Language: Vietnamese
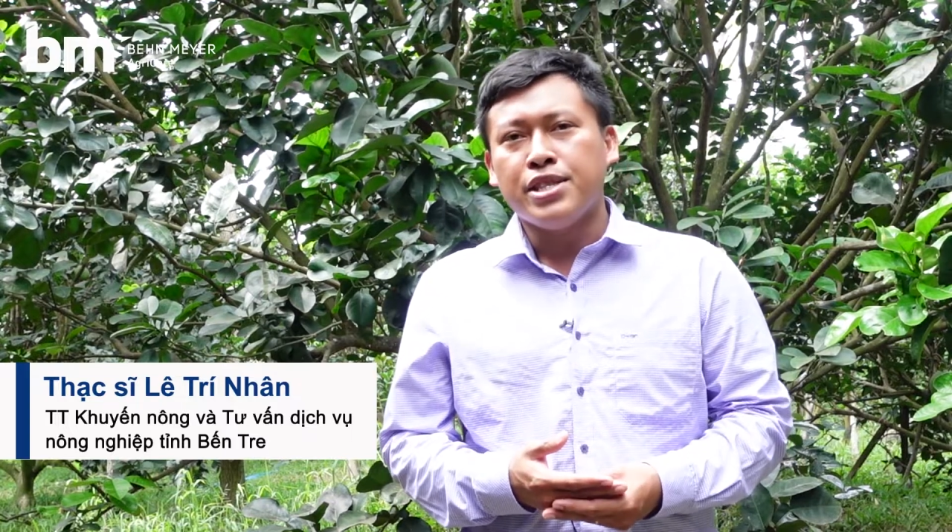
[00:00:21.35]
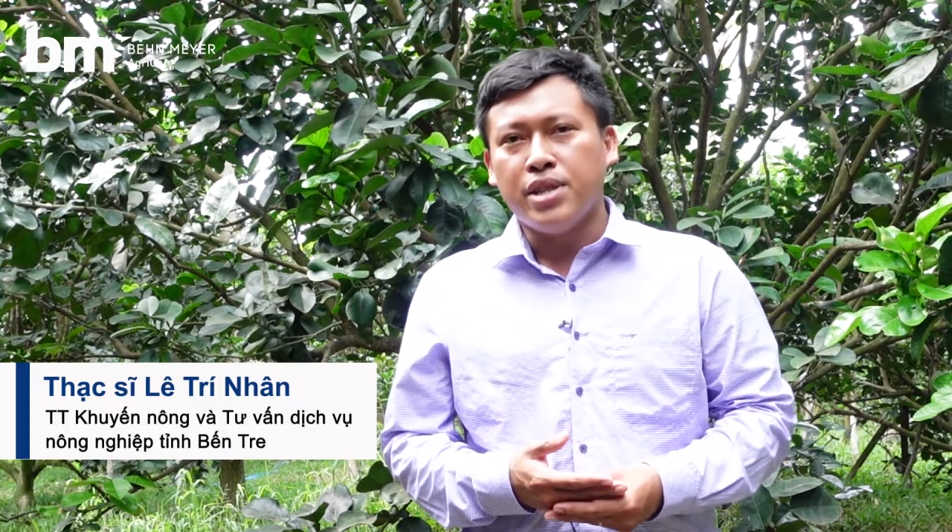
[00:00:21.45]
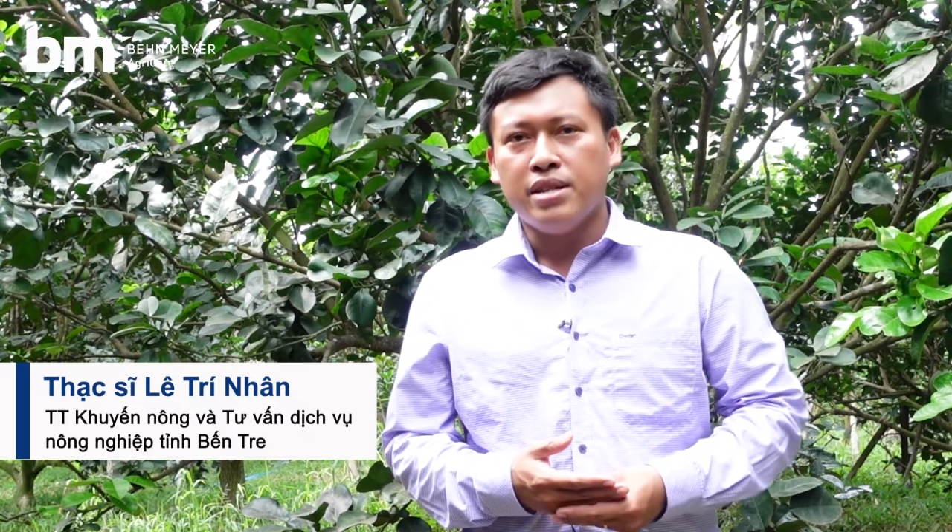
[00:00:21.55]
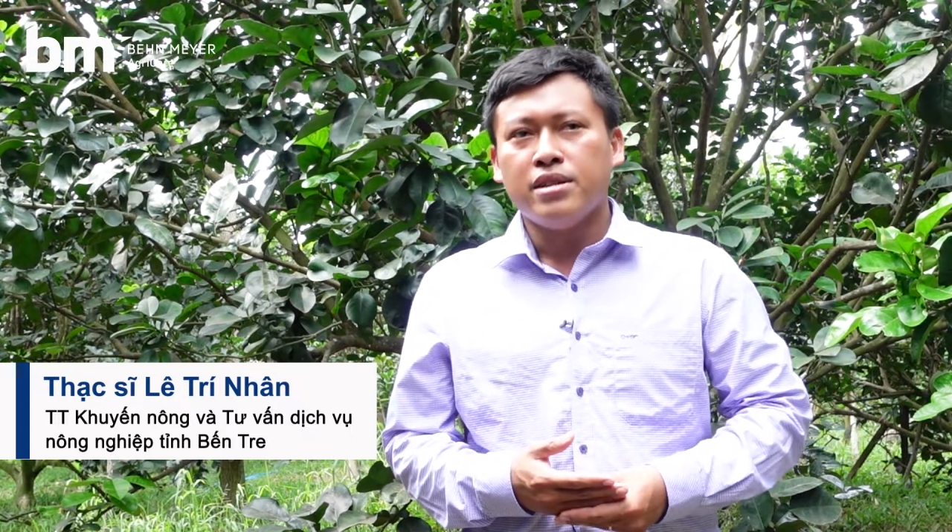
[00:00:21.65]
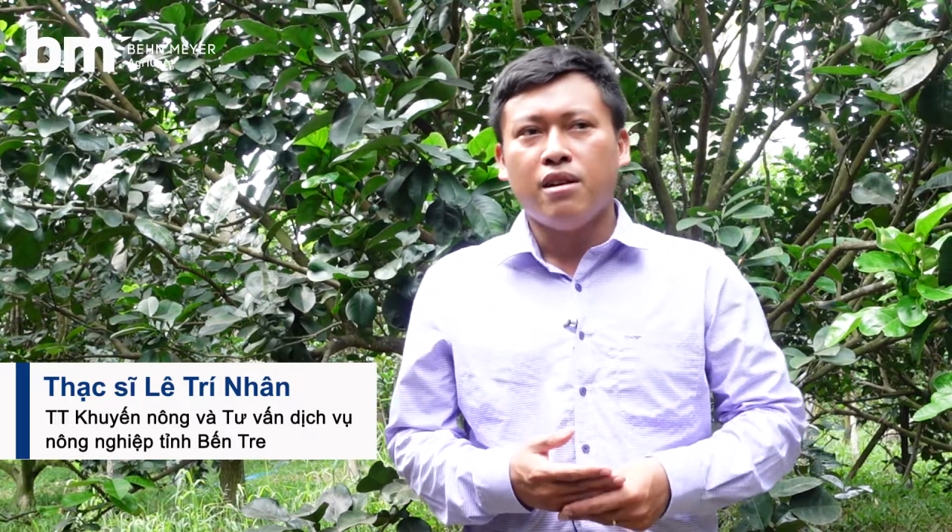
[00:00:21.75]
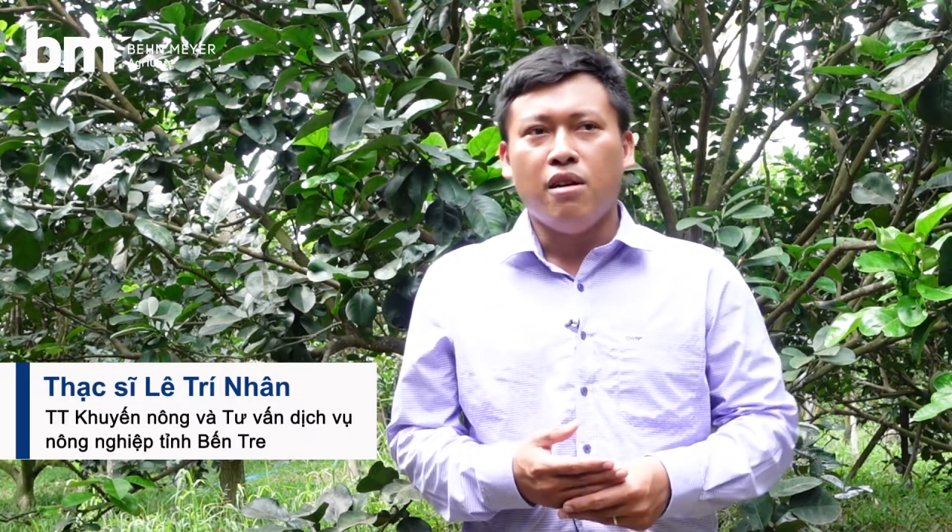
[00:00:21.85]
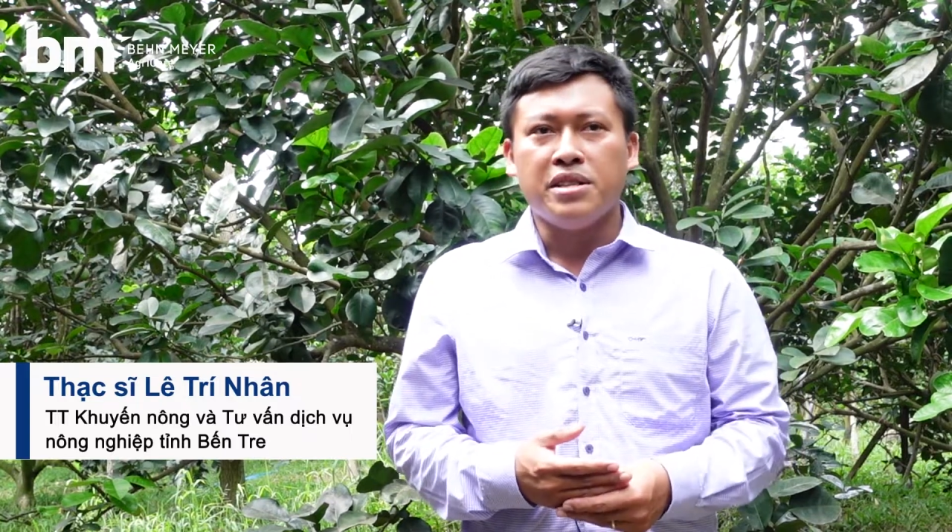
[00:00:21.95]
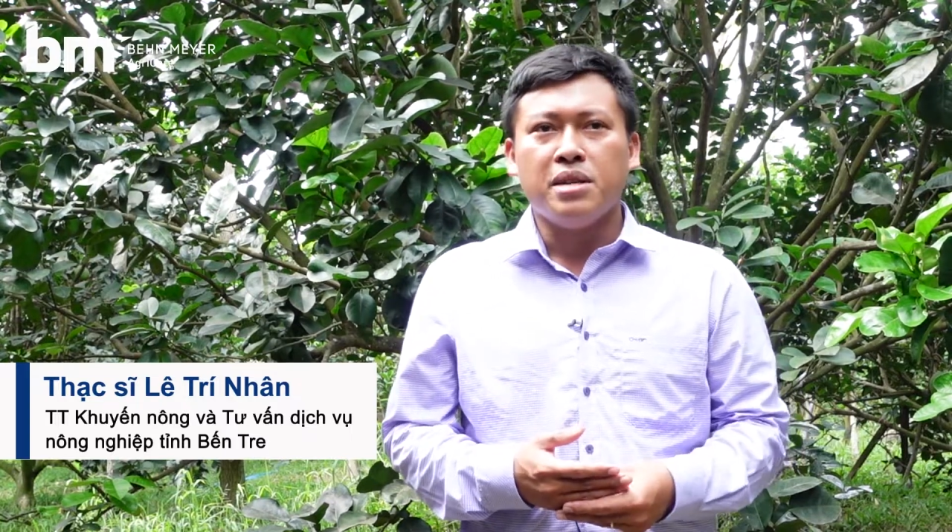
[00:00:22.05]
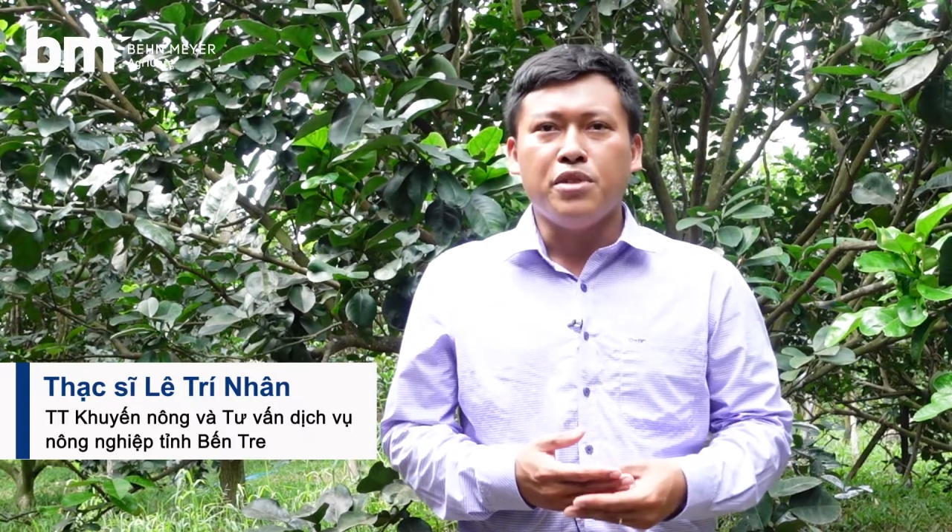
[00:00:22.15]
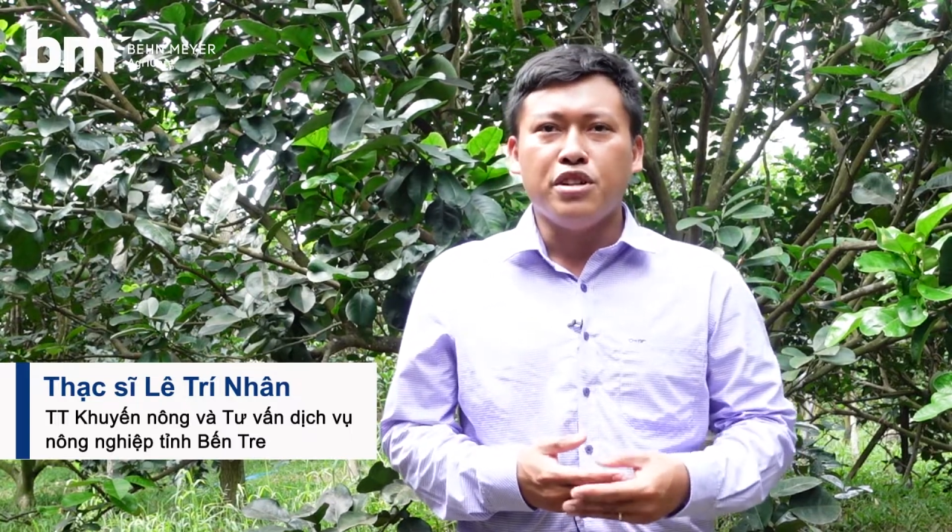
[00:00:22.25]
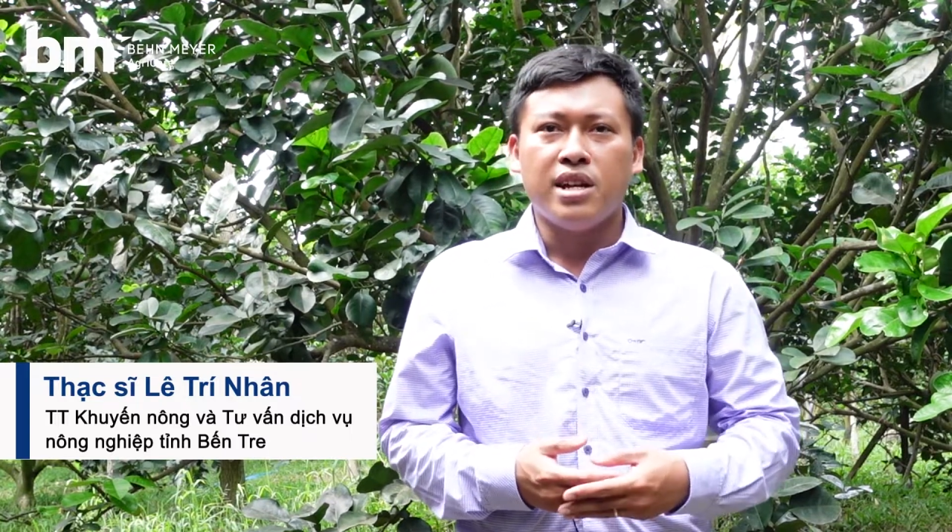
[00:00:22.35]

tỉnh có diện tích bưởi